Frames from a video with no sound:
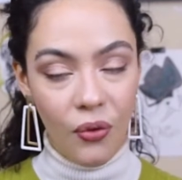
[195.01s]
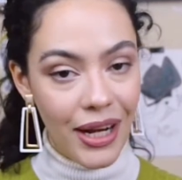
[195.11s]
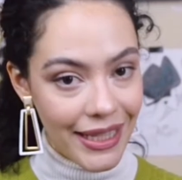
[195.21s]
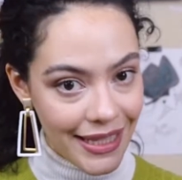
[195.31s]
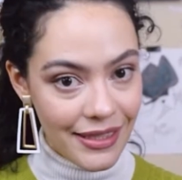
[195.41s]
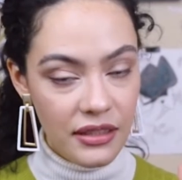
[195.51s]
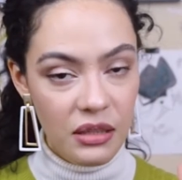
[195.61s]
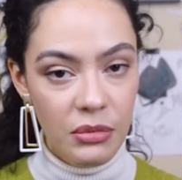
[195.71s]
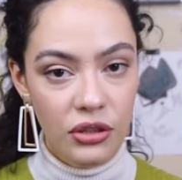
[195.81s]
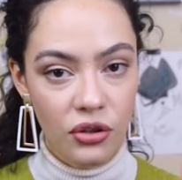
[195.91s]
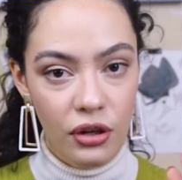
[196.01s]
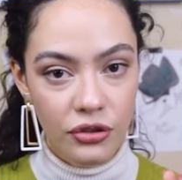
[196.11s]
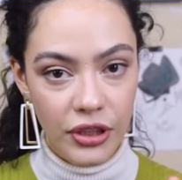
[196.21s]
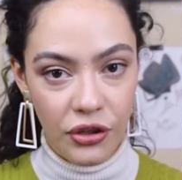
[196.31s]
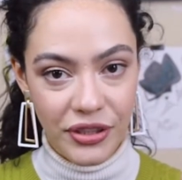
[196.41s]
cualquier sentimiento de
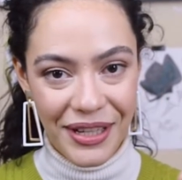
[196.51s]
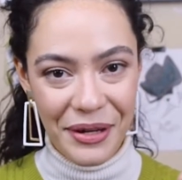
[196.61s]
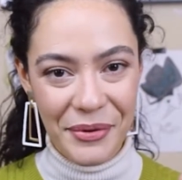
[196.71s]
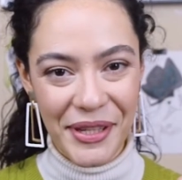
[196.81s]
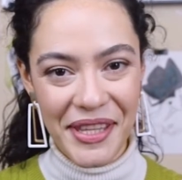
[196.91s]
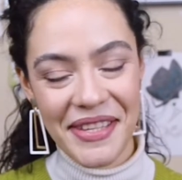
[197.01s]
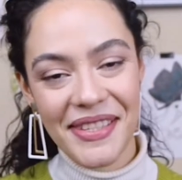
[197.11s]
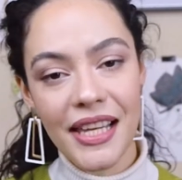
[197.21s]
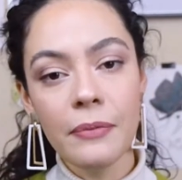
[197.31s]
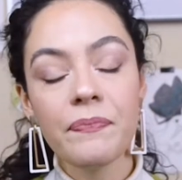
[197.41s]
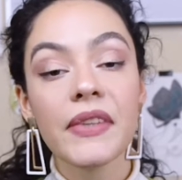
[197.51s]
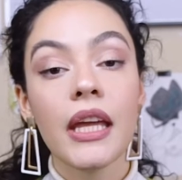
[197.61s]
los que yo te acabo de decir,